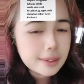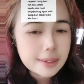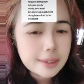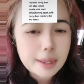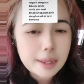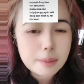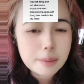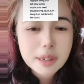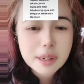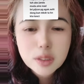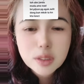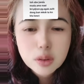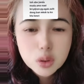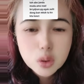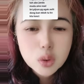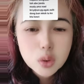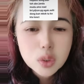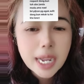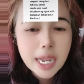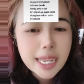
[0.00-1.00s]
Nah, begitu
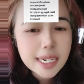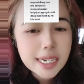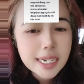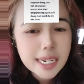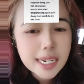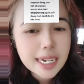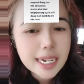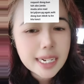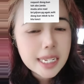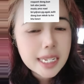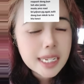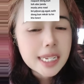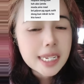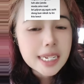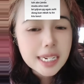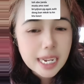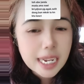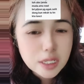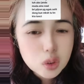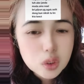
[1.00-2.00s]
juga dengan
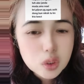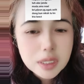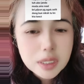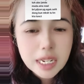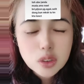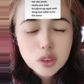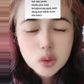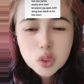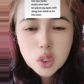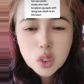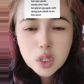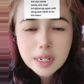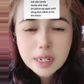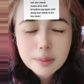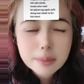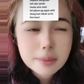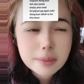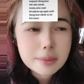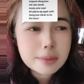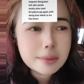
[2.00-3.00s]
kasus-kasus
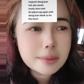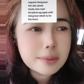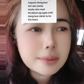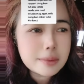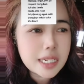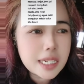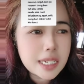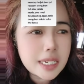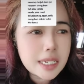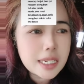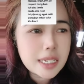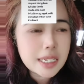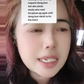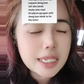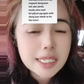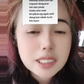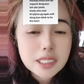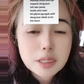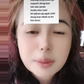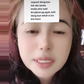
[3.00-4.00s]
orang
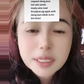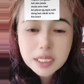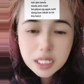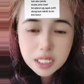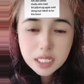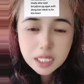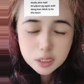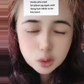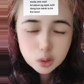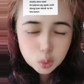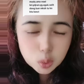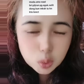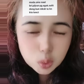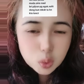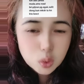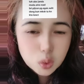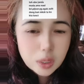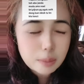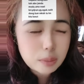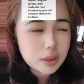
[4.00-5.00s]
uh, yang seperti
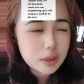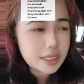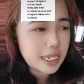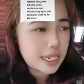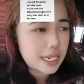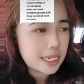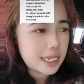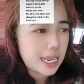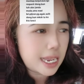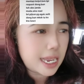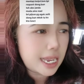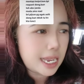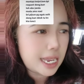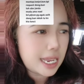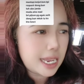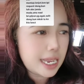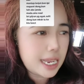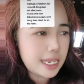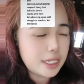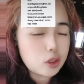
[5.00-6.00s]
itu, Abu
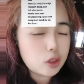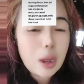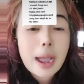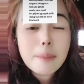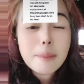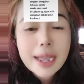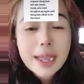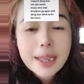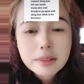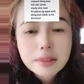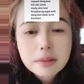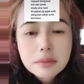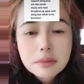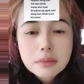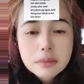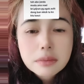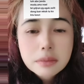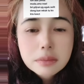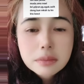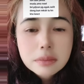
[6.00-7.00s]
Janda, itu
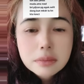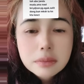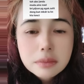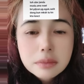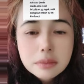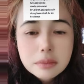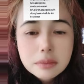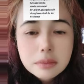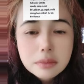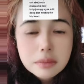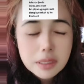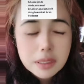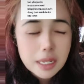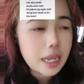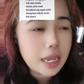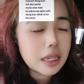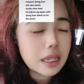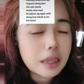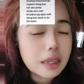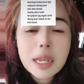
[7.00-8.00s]
aman.
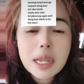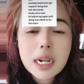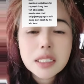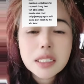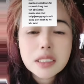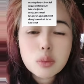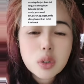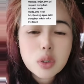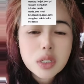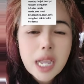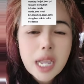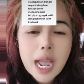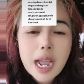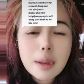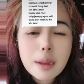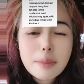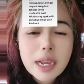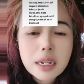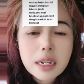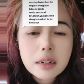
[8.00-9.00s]
Ya, gimana semuanya
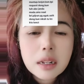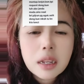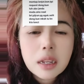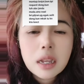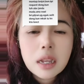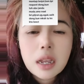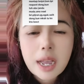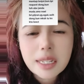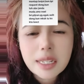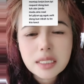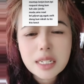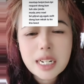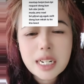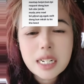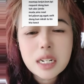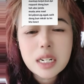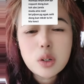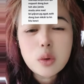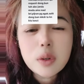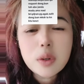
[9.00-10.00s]
aman asal
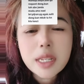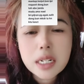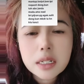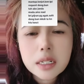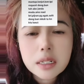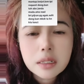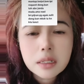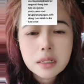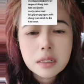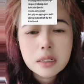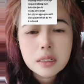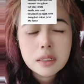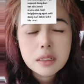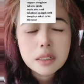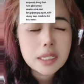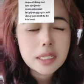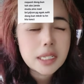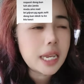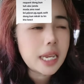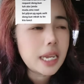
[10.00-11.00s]
ada duit.
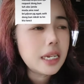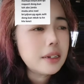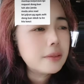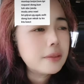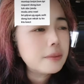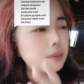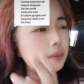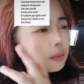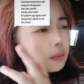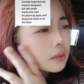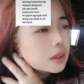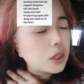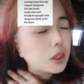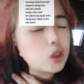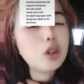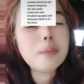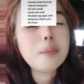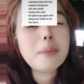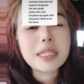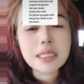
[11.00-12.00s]
Ya.
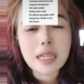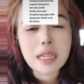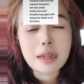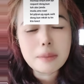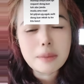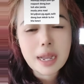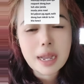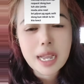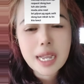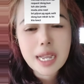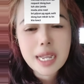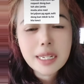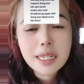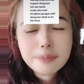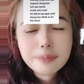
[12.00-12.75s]
Itu pertama,